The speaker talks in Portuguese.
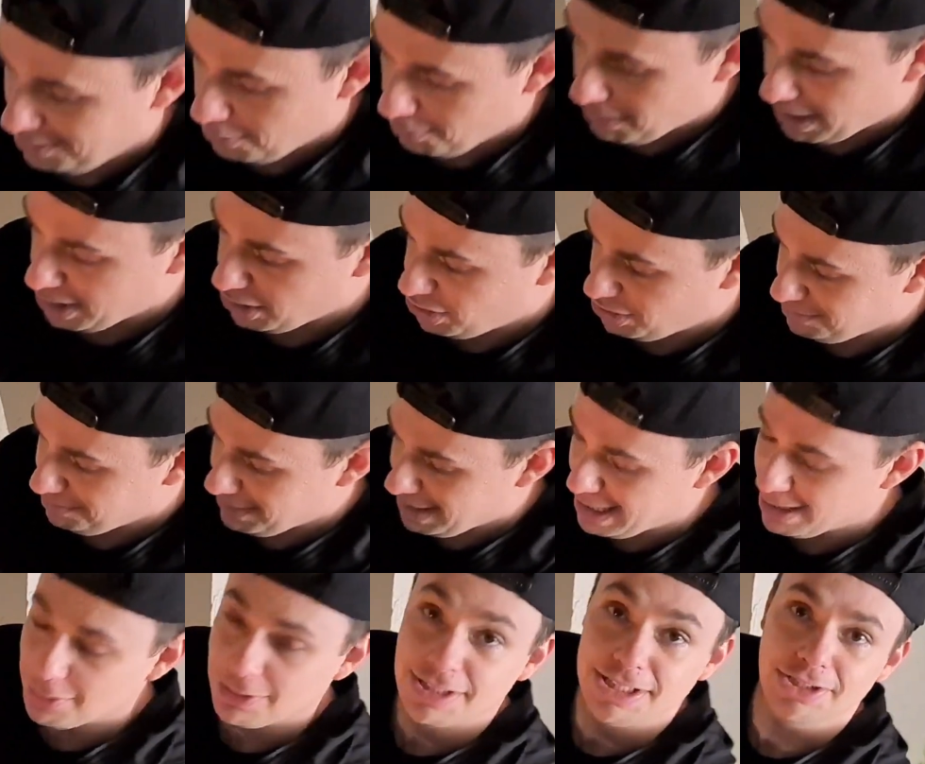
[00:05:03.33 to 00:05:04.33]

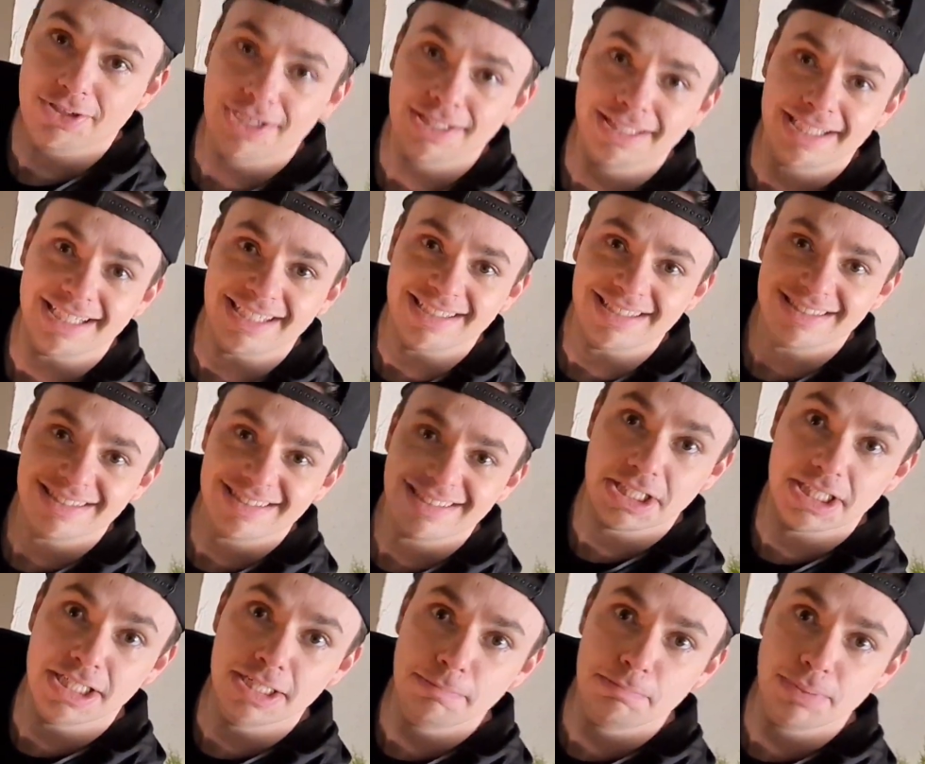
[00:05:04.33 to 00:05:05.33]
marshmallow aqui, ó, né?
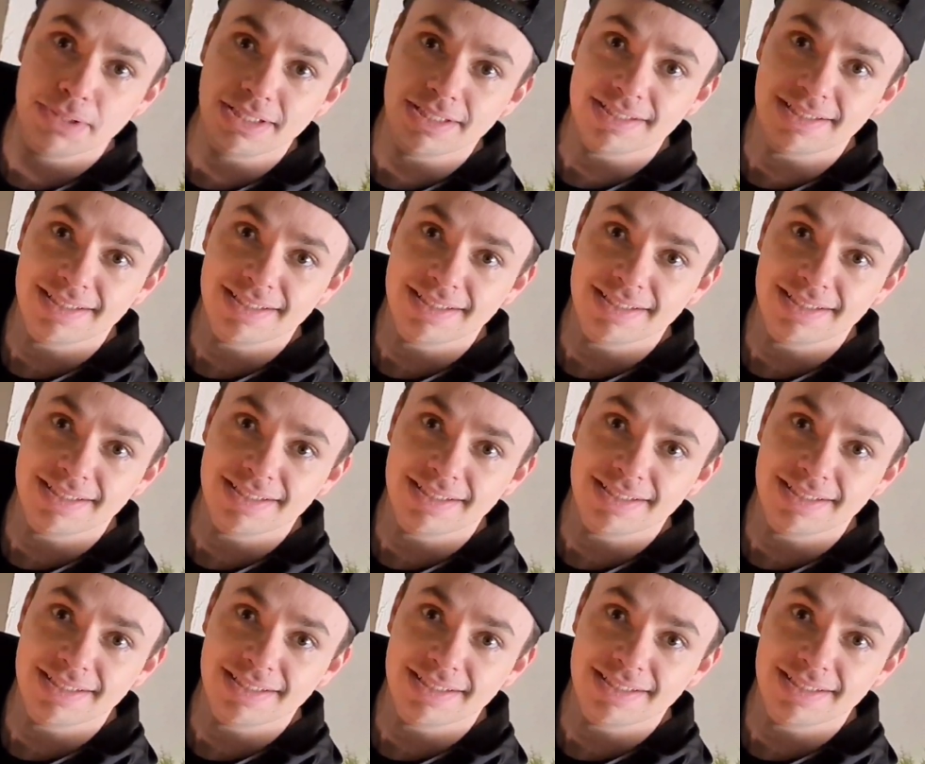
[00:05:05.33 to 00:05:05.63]
Camping.